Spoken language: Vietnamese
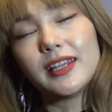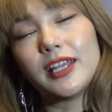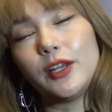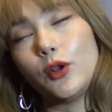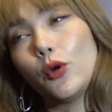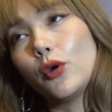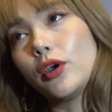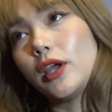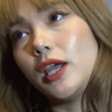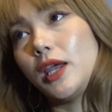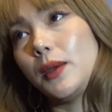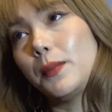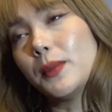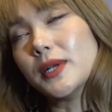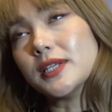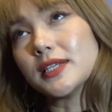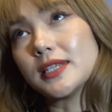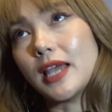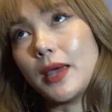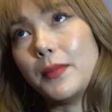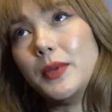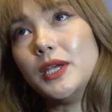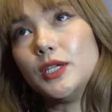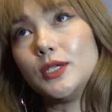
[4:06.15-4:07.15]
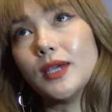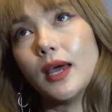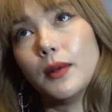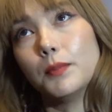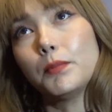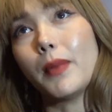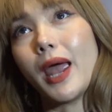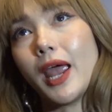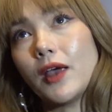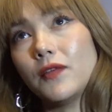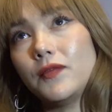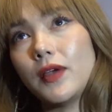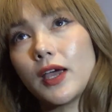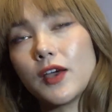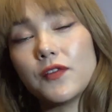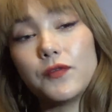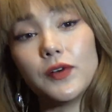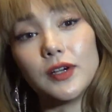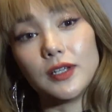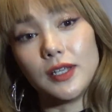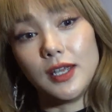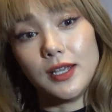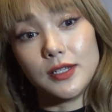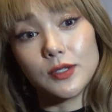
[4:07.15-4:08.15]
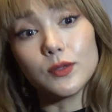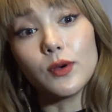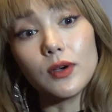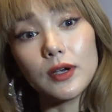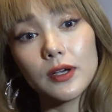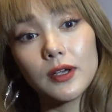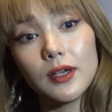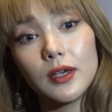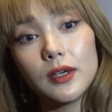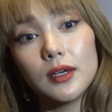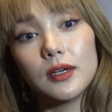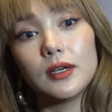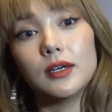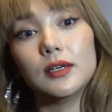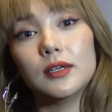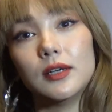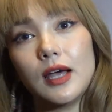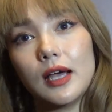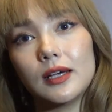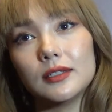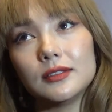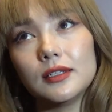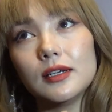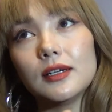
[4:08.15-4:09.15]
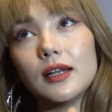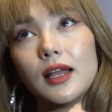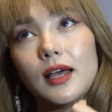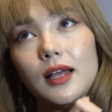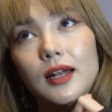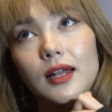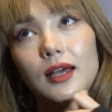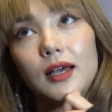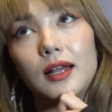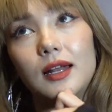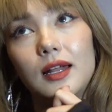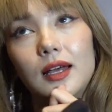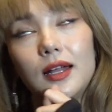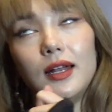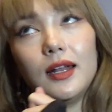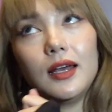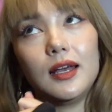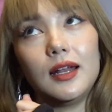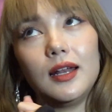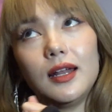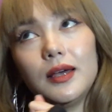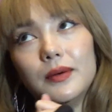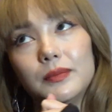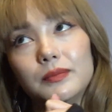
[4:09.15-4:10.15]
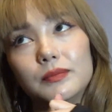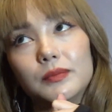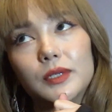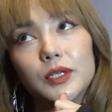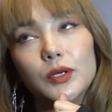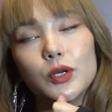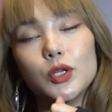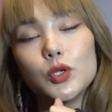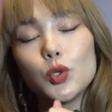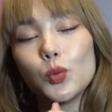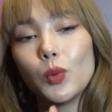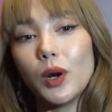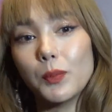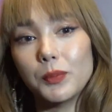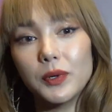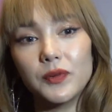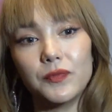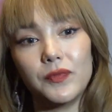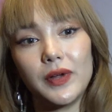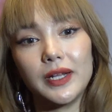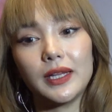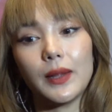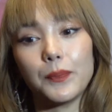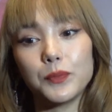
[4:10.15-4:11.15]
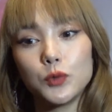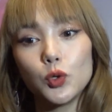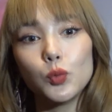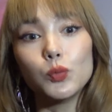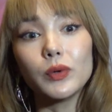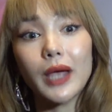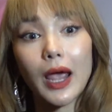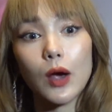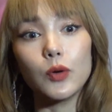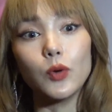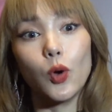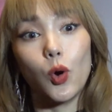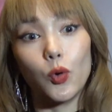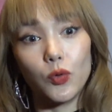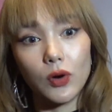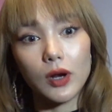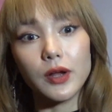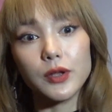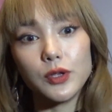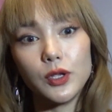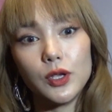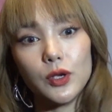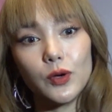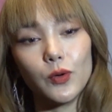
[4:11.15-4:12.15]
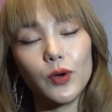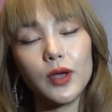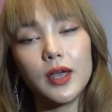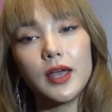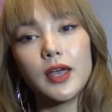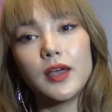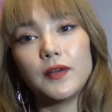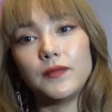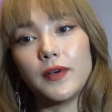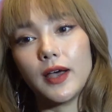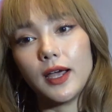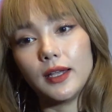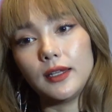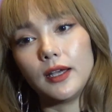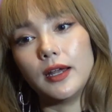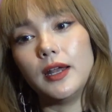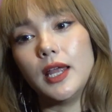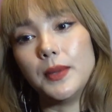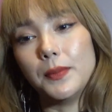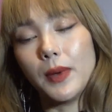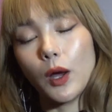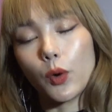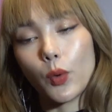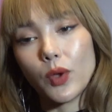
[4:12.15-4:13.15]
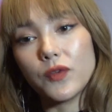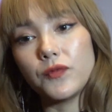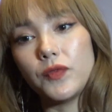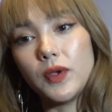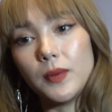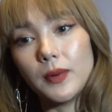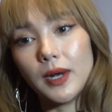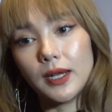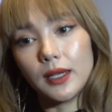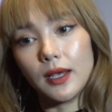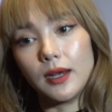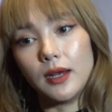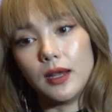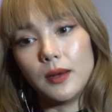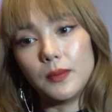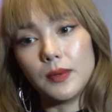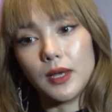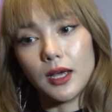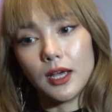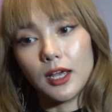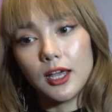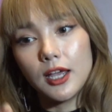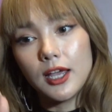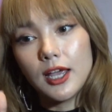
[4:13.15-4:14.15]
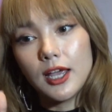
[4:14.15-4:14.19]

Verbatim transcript: thì đôi khi mình sẽ bị chỉnh mảng về cái phần diễn xuất à, hằng rất là là, là là là mình nói chung là mình phải tập trung cao độ rất là nhiều và cái thời điểm hằng quay phim là thời điểm là